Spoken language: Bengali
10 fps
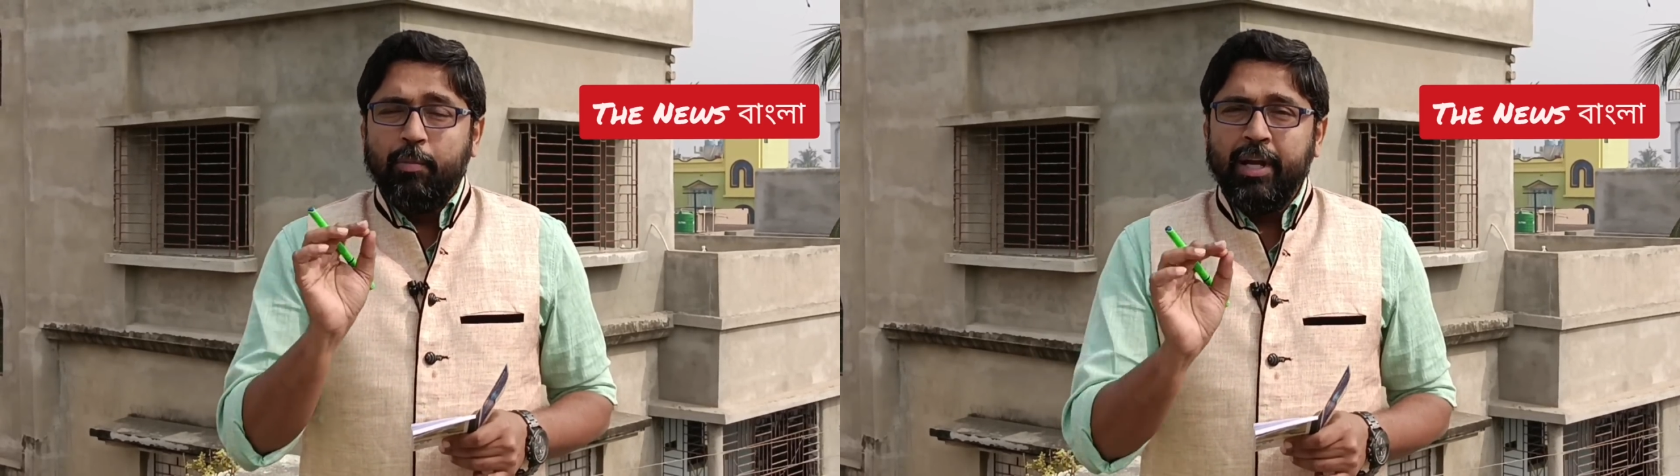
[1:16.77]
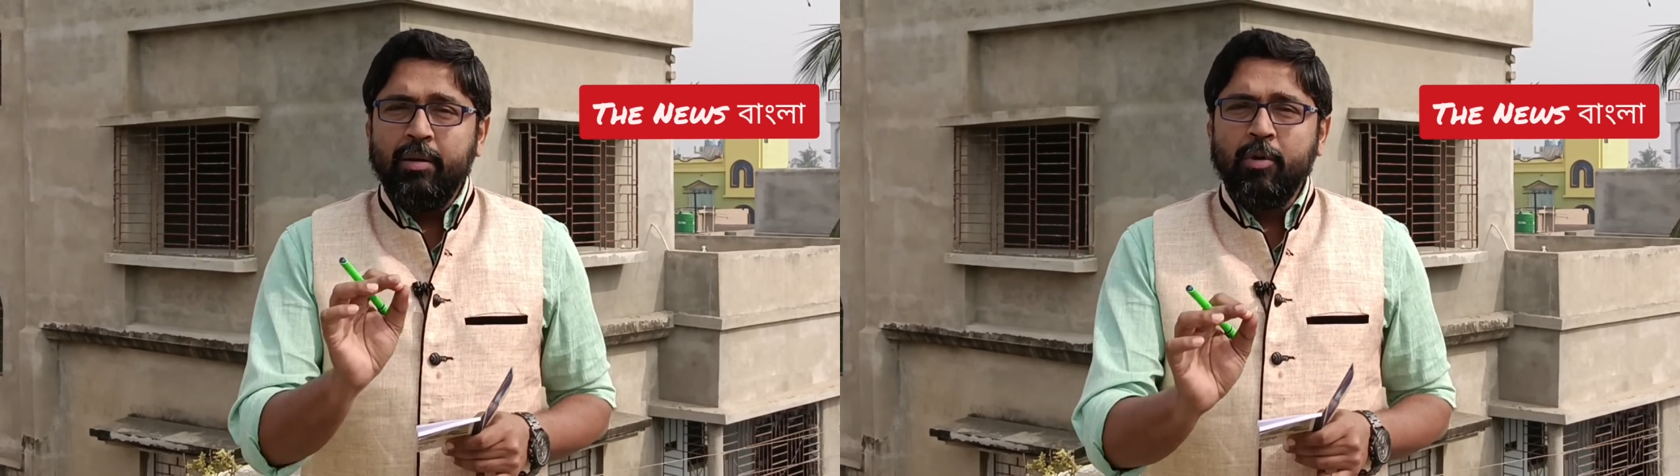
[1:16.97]

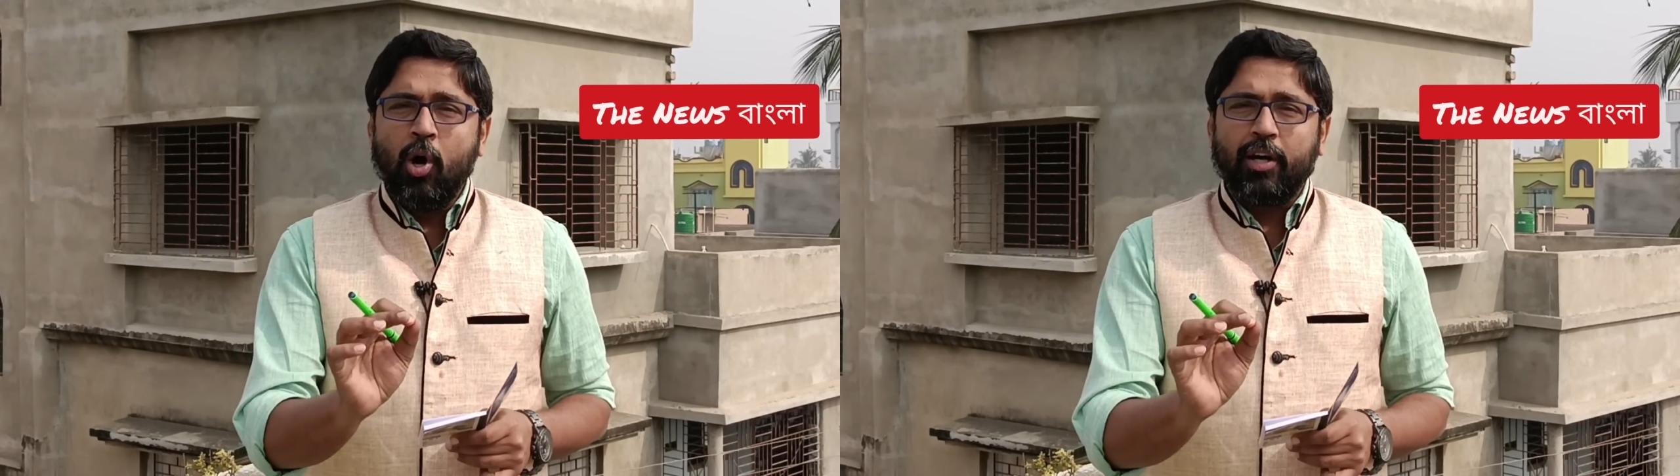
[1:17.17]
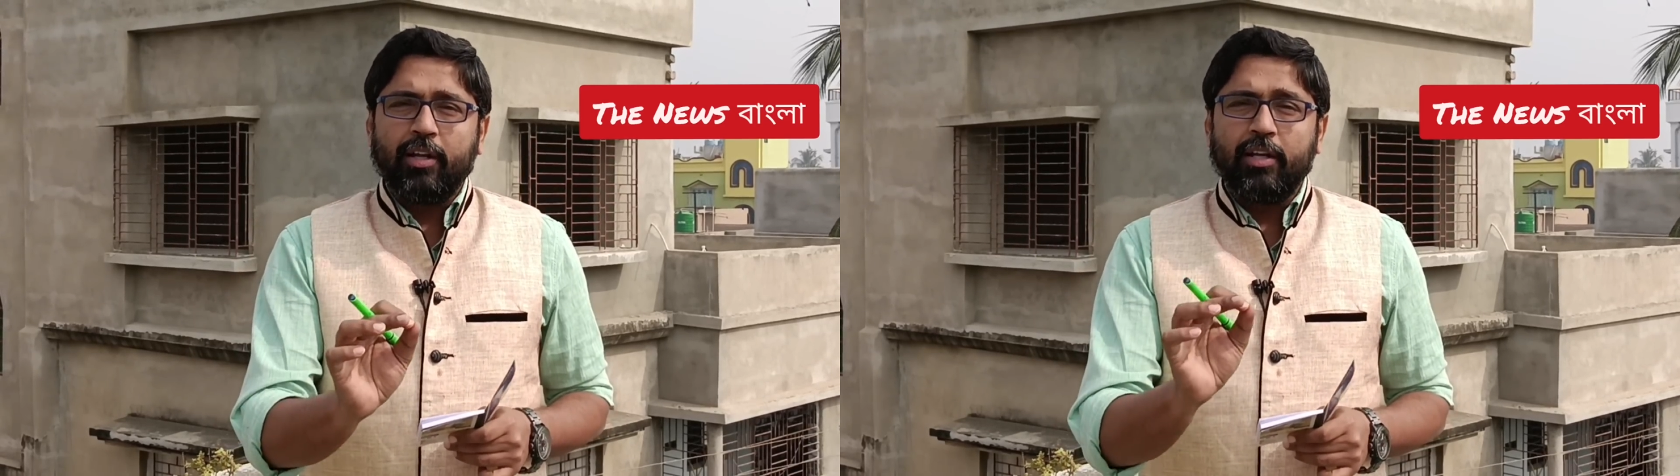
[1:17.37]

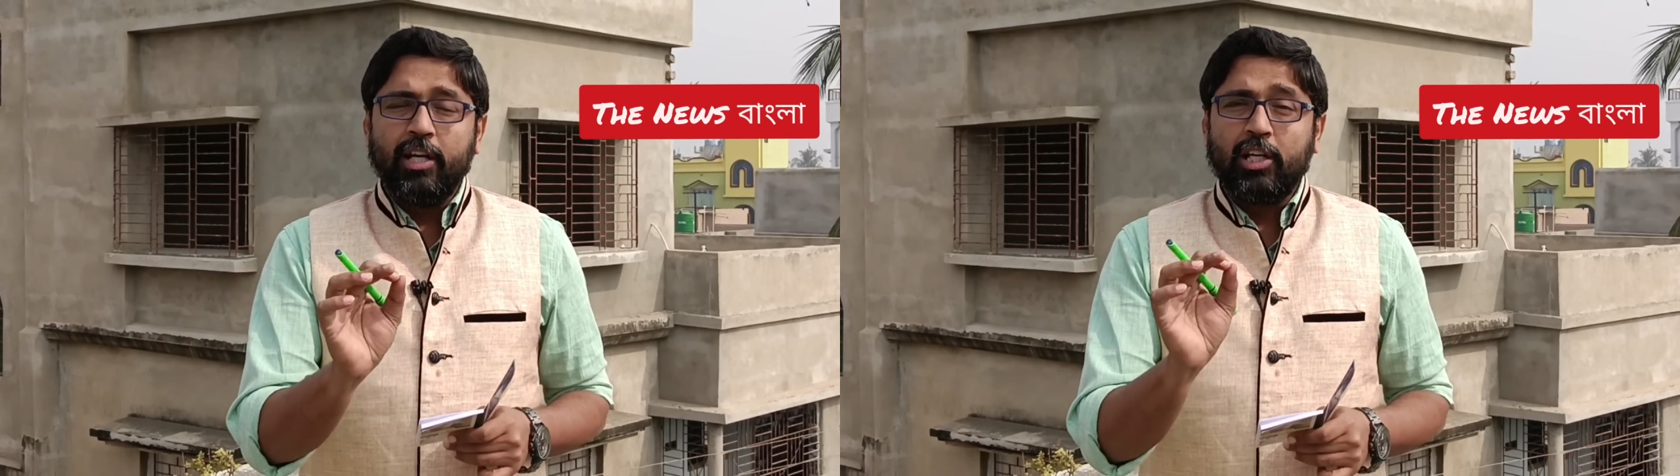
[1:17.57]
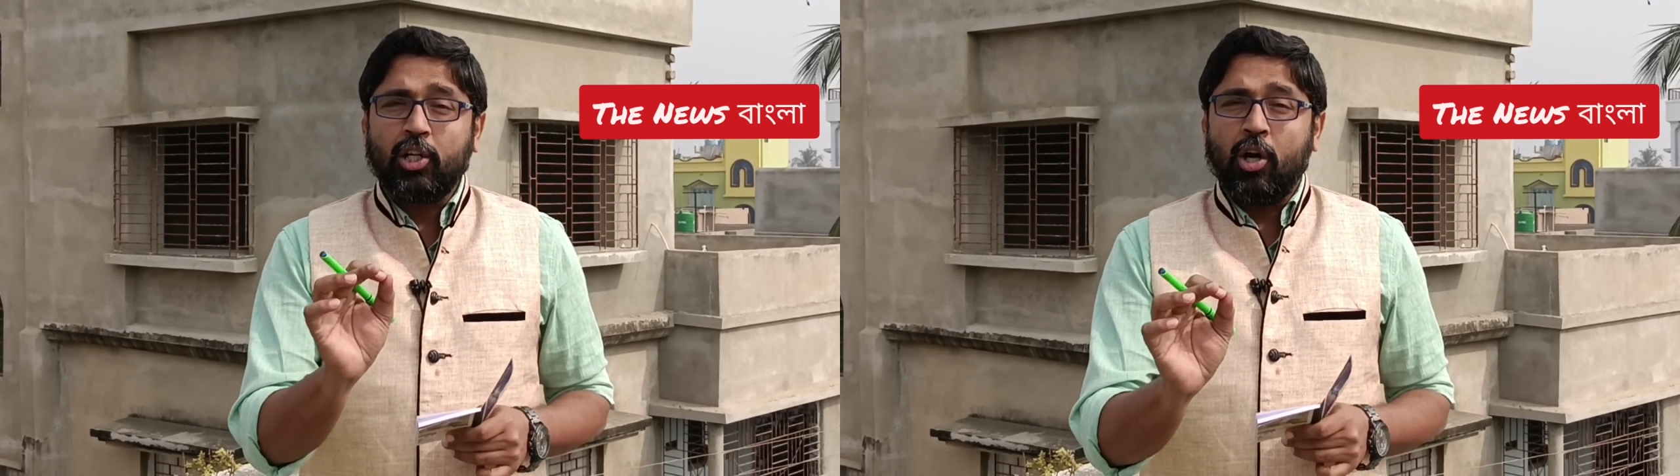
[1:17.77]
ভীমগড়ের
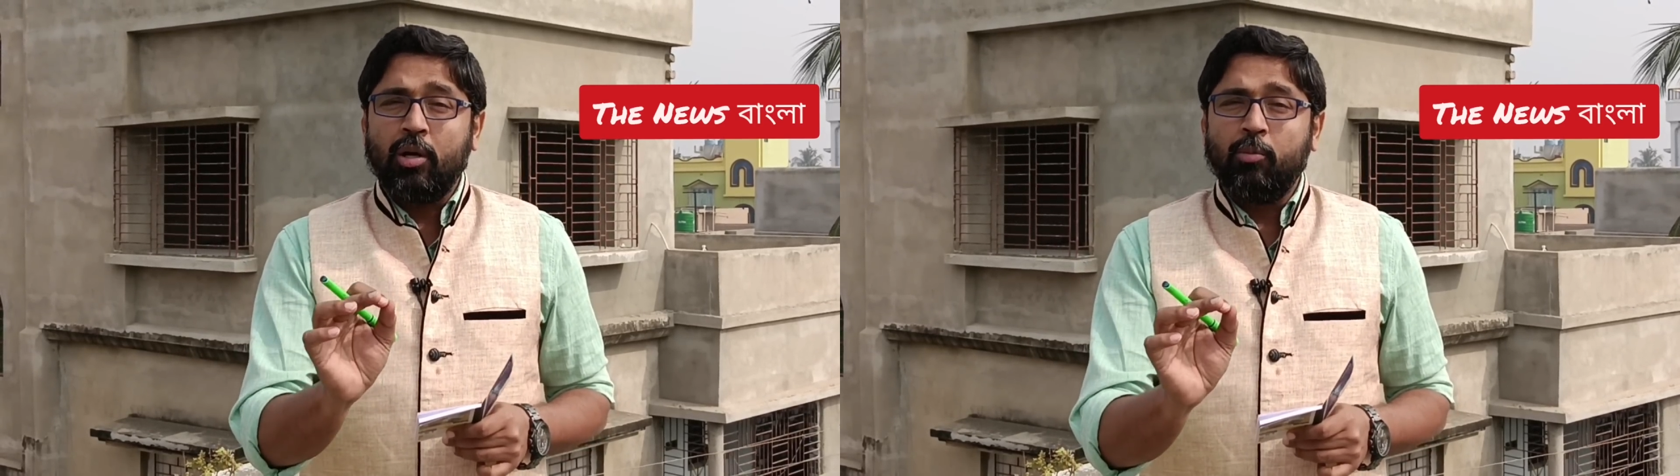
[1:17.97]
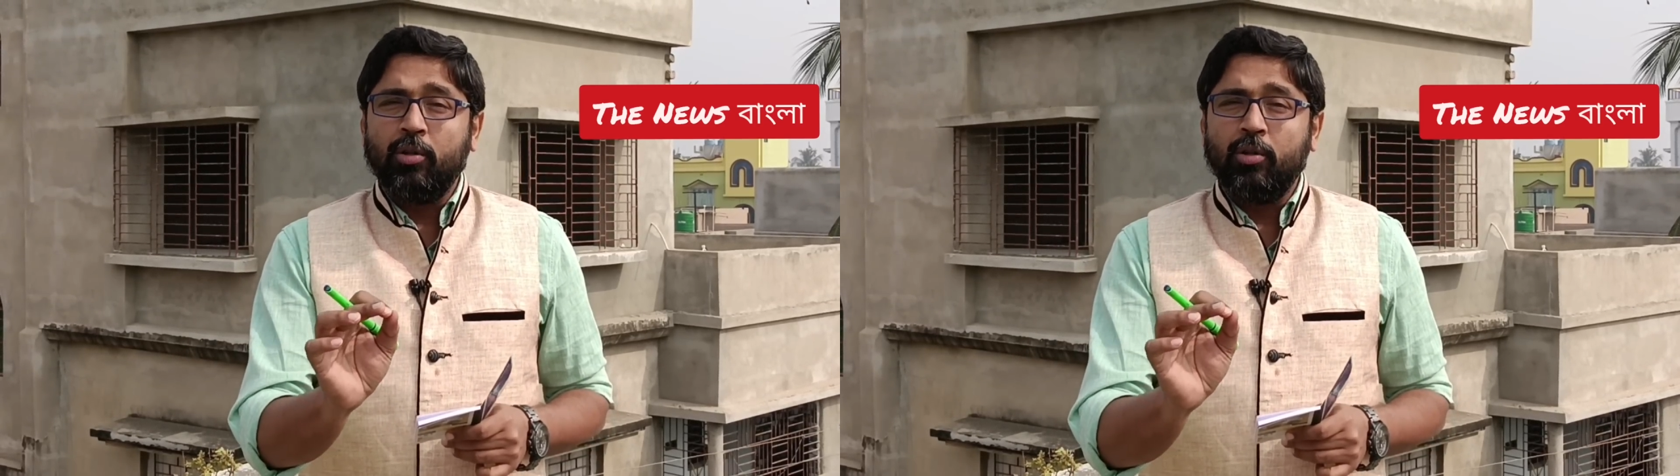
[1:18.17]
ইস্কন